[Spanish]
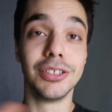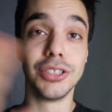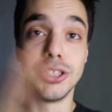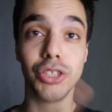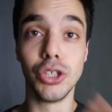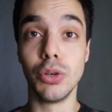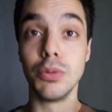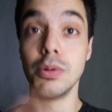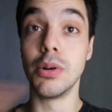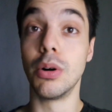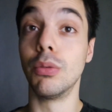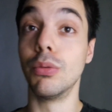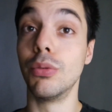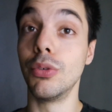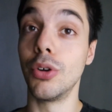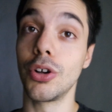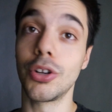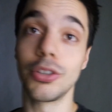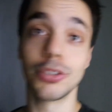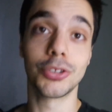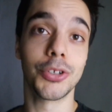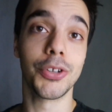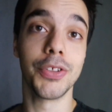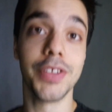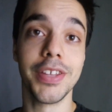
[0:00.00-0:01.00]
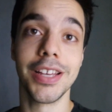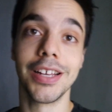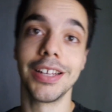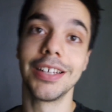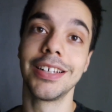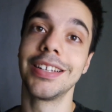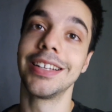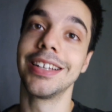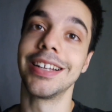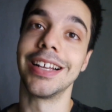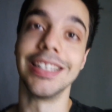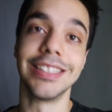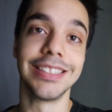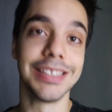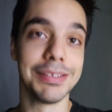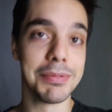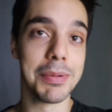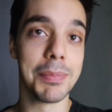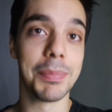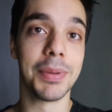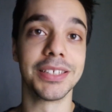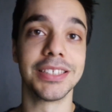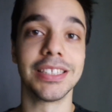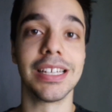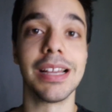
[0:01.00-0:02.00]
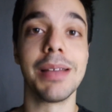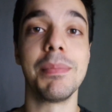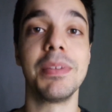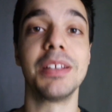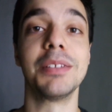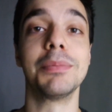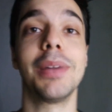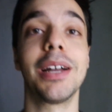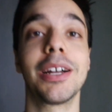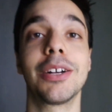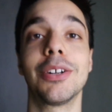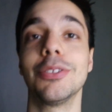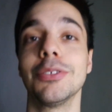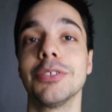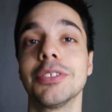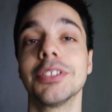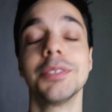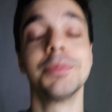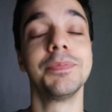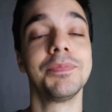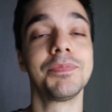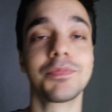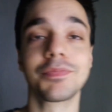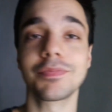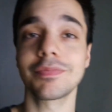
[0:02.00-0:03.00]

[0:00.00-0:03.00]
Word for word: Sí hubo uno que otro día que sí me pasé de mis macros.